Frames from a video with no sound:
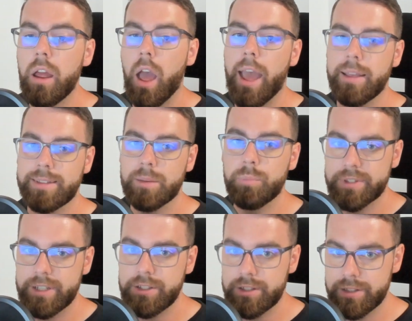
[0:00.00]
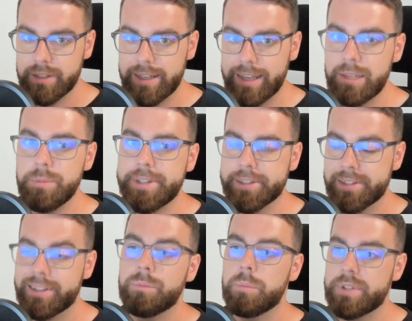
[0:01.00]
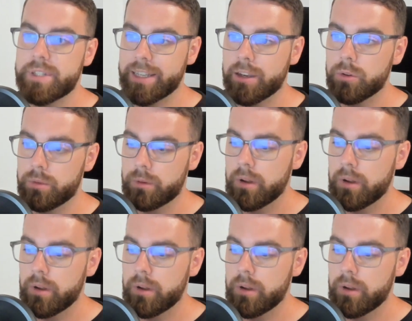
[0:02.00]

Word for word: e, zapoznać z jakimiś zasadami pisania kodu.